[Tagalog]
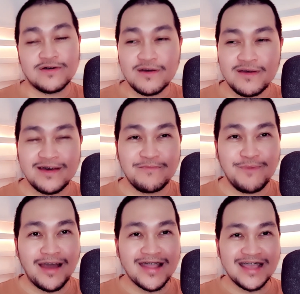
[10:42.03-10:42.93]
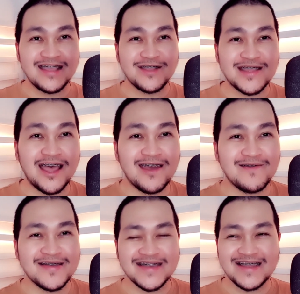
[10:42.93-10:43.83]
at bakit ganito
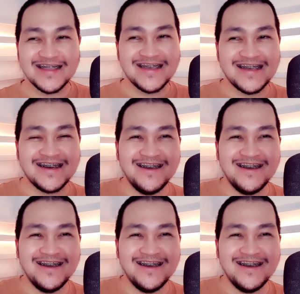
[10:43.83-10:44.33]
tayo nagsalita,